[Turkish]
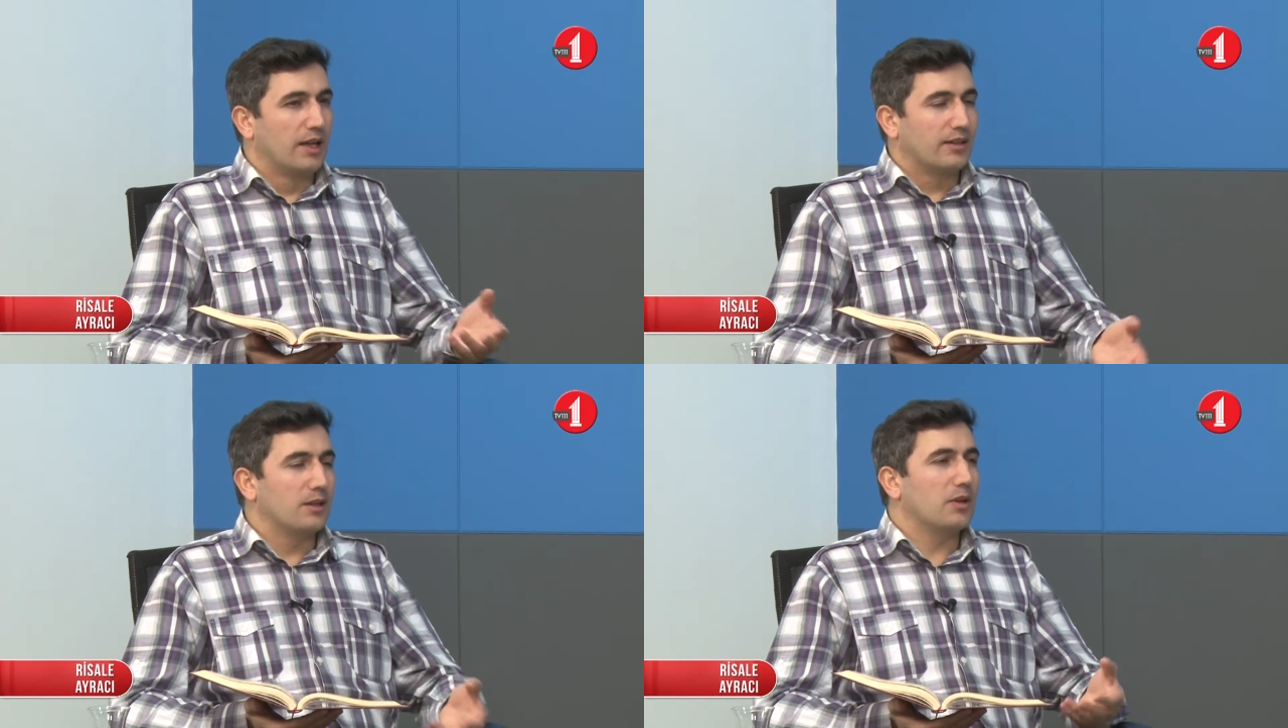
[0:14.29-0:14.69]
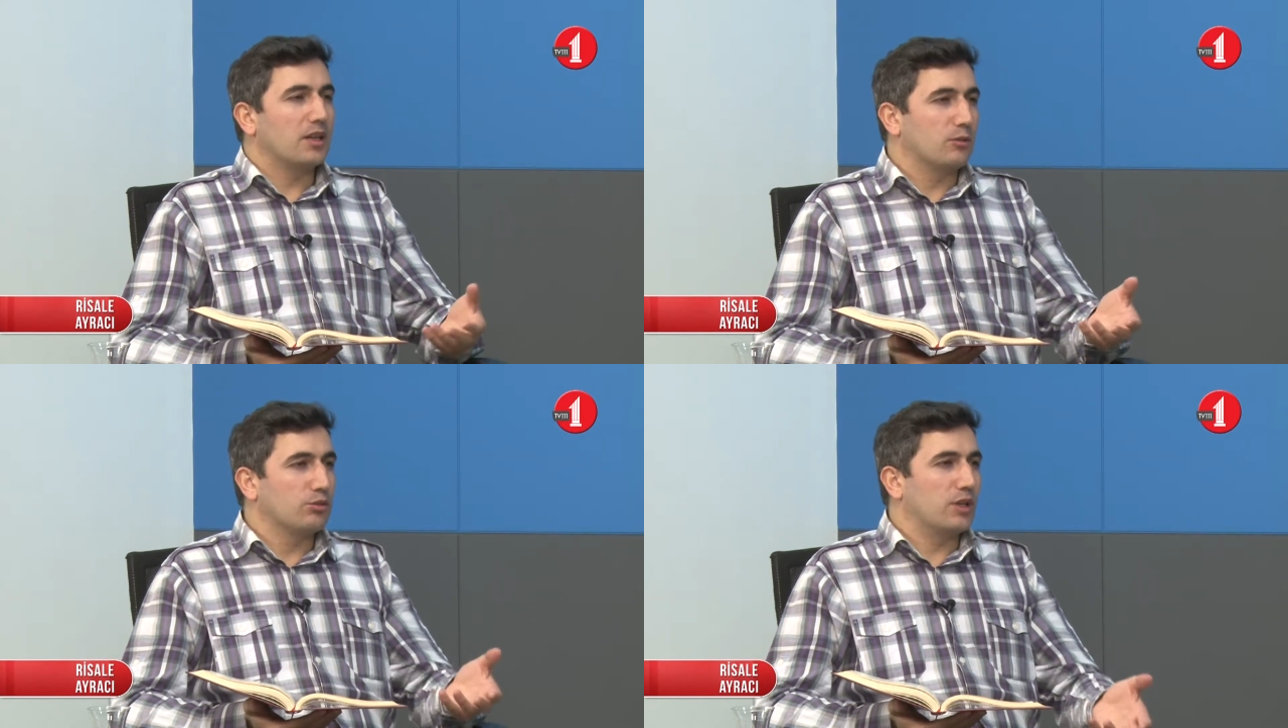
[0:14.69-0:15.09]
demek
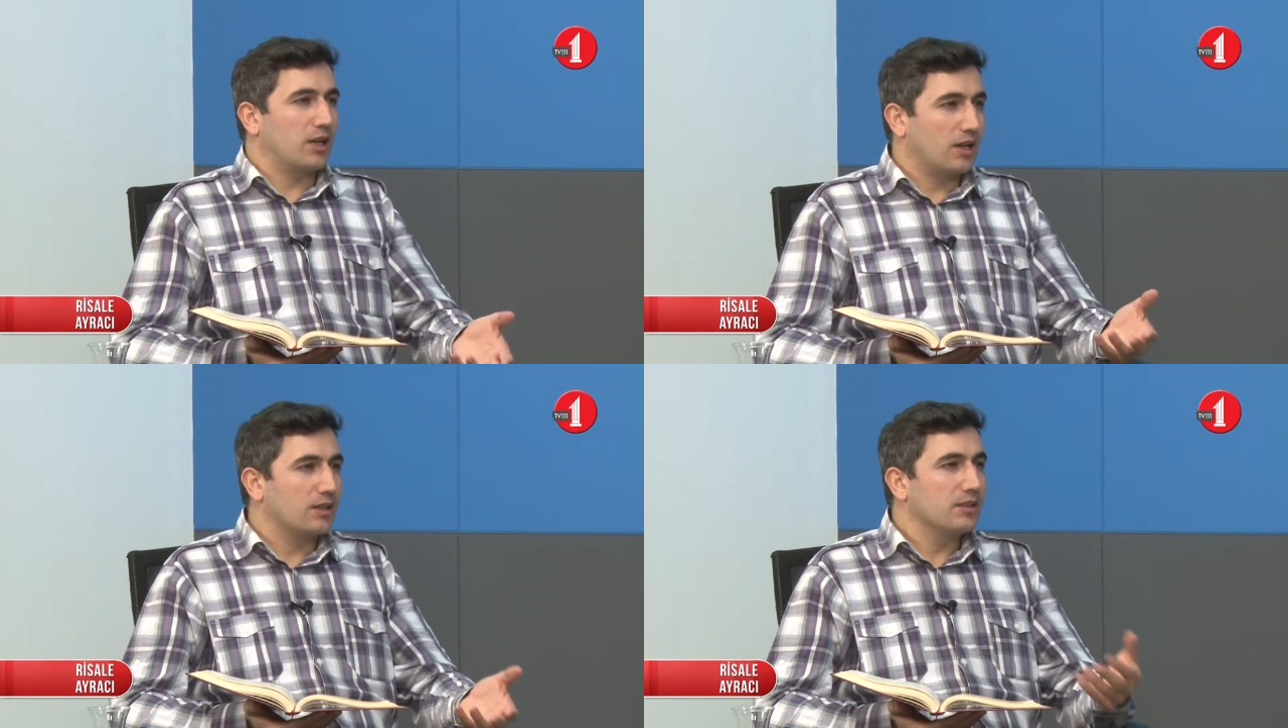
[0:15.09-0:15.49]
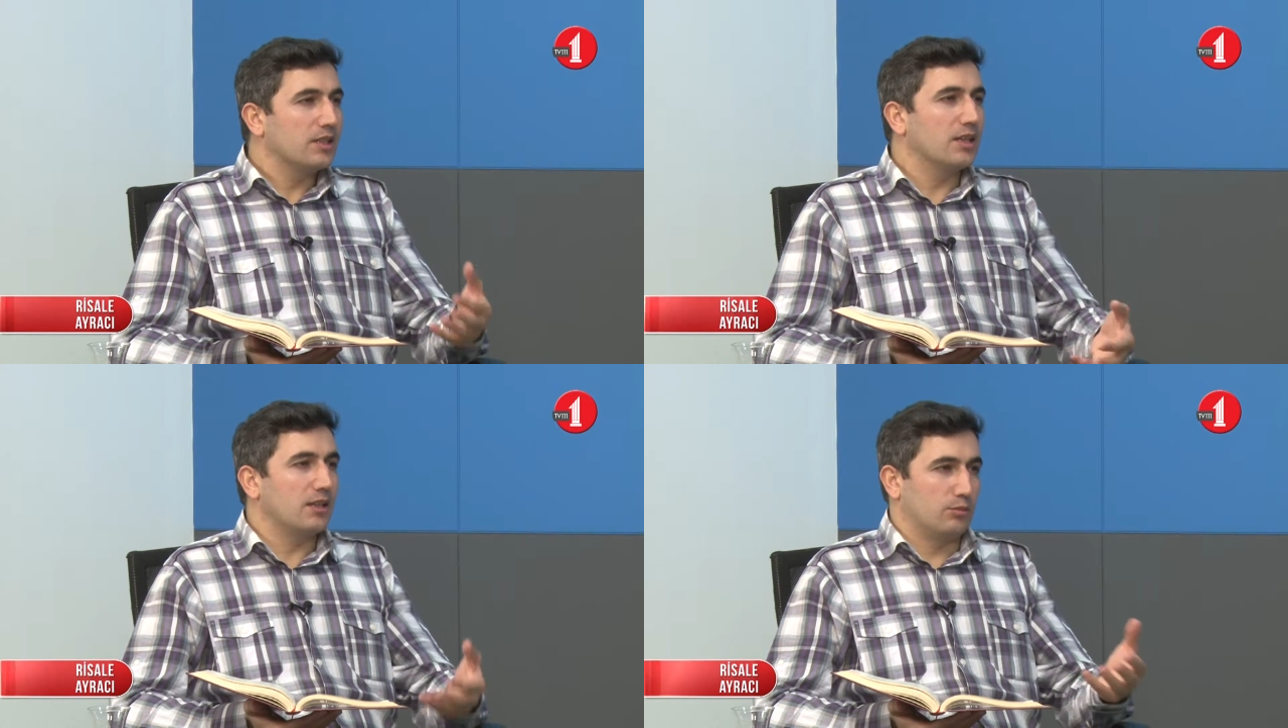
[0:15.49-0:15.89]
ki bunlar haklı
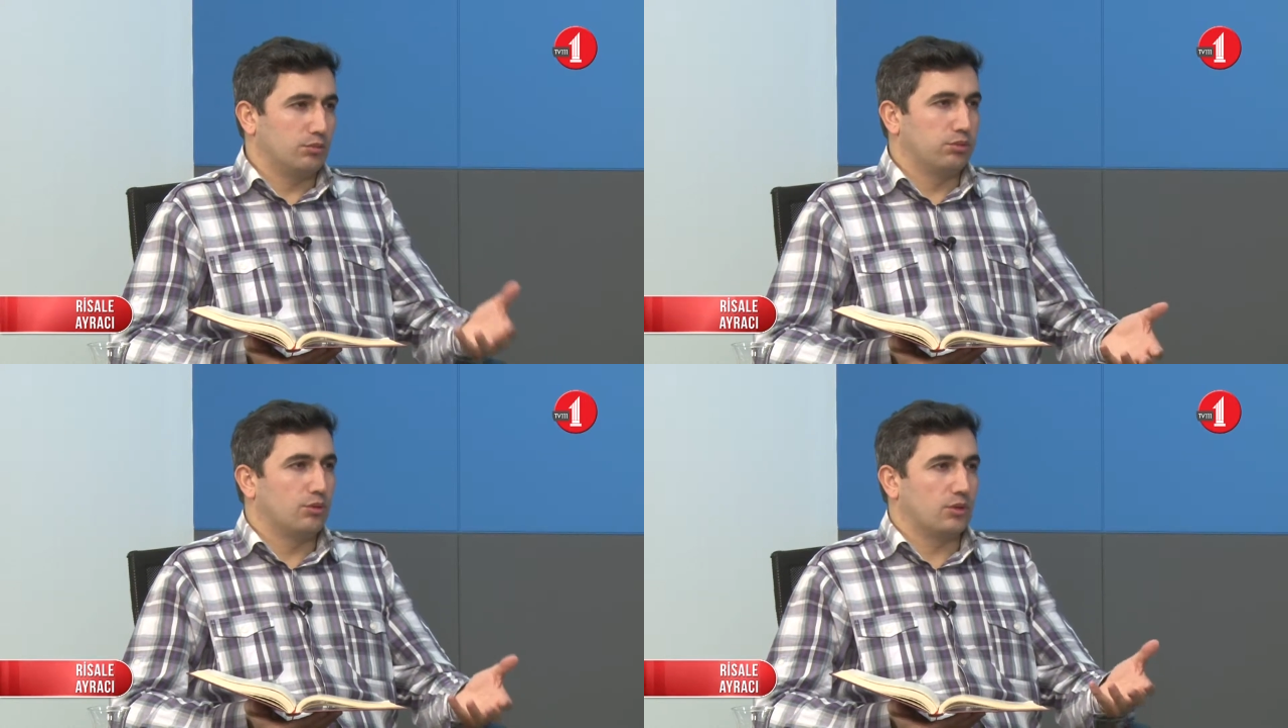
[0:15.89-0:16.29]
ki bu